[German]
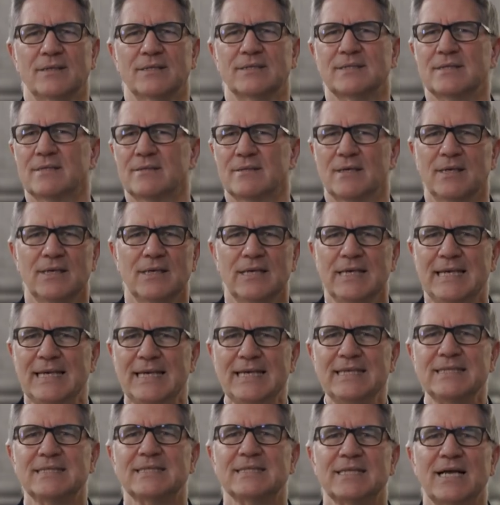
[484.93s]
Es
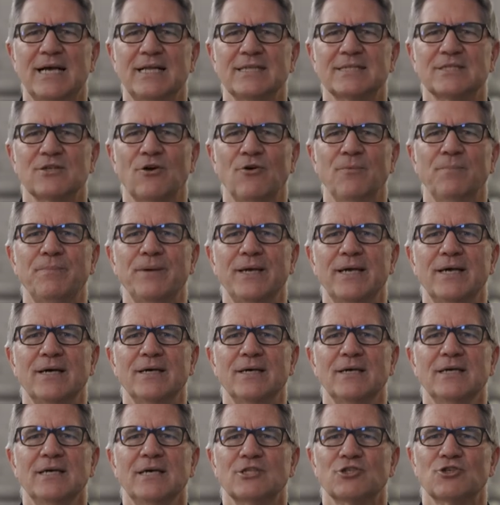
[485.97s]
ist, als ob
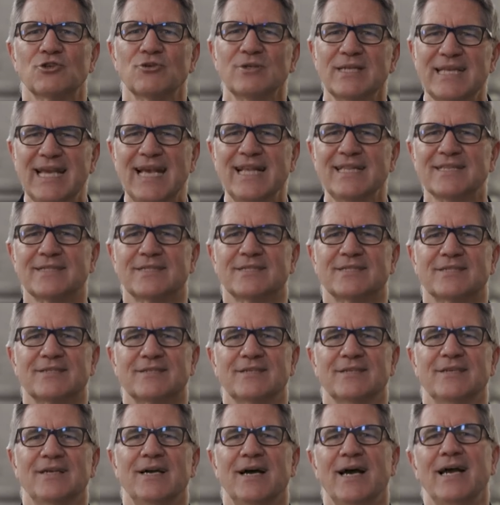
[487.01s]
er schon
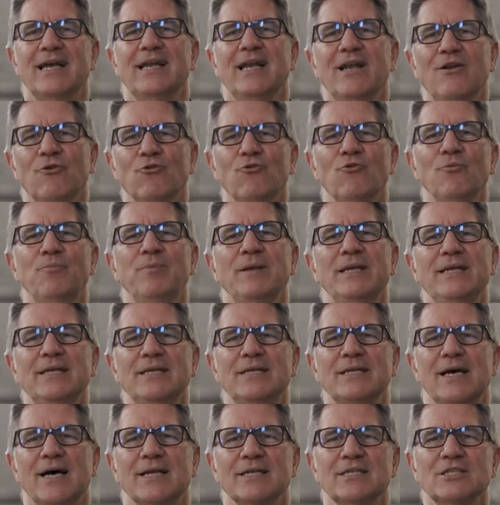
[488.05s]
jetzt ein
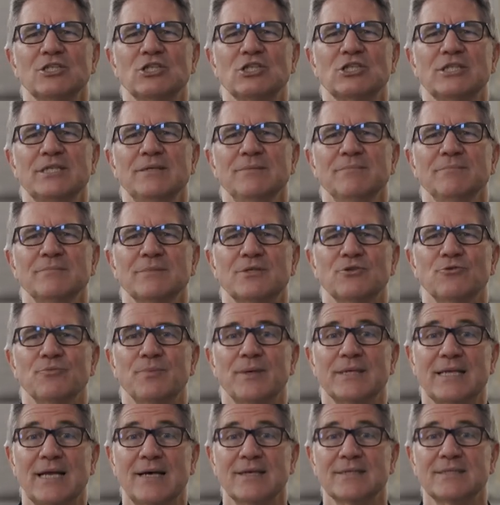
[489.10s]
Loblied anstimmt
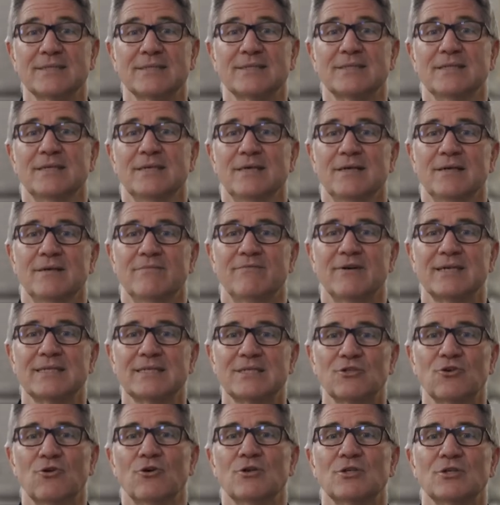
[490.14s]
über das,
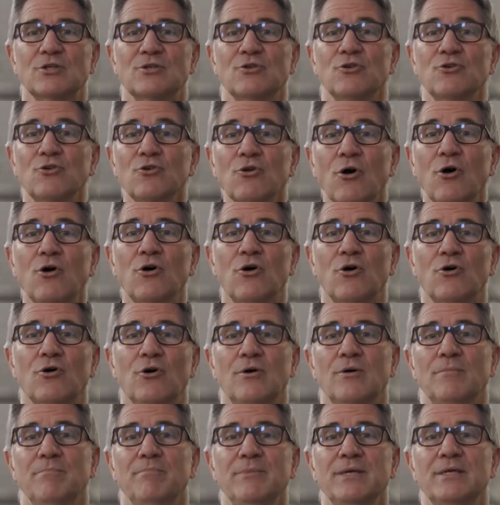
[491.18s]
was Gott noch
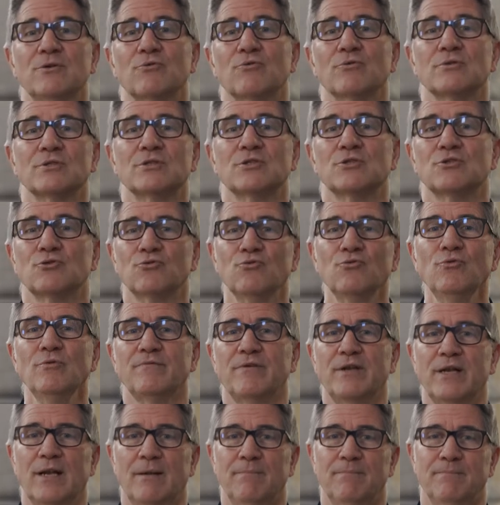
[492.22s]
mit uns tun
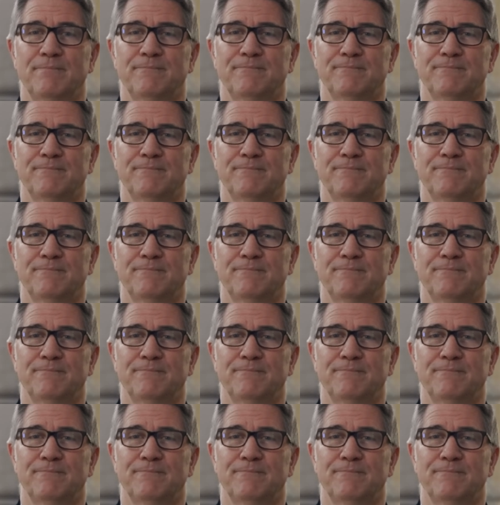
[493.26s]
will.